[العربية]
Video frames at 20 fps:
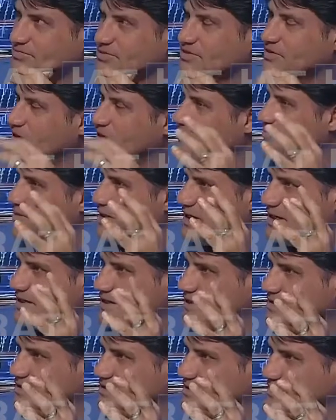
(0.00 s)
دعم
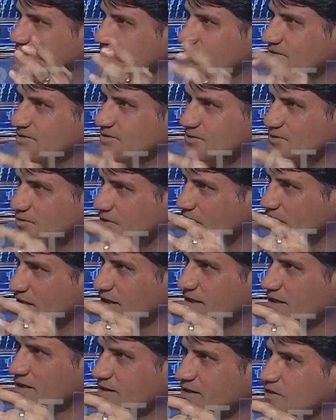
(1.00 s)
خارجي
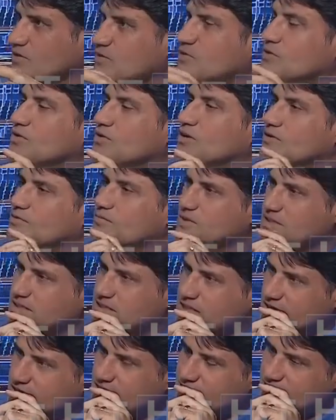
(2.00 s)
داخلي وكله
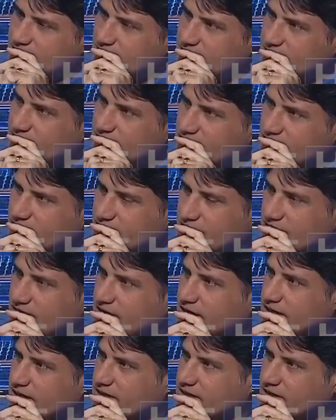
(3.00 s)
بمصلحه الكره
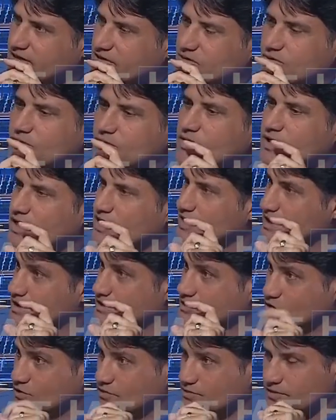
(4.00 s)
العراقيه واحنا
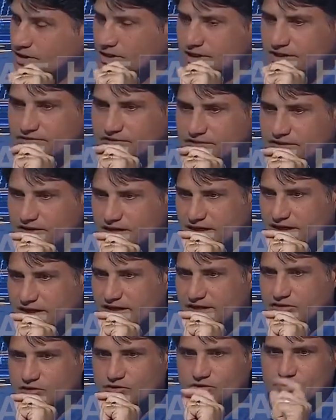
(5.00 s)
شوف على فكره خلي
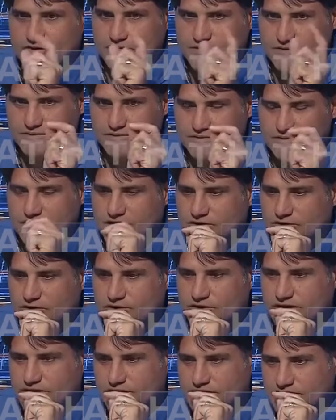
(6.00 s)
يكون
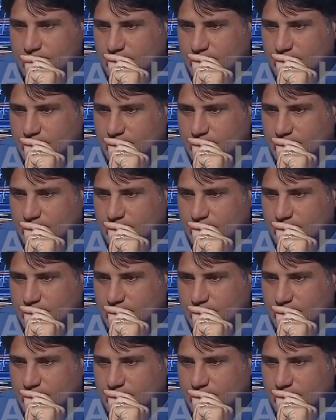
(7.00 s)
اخونا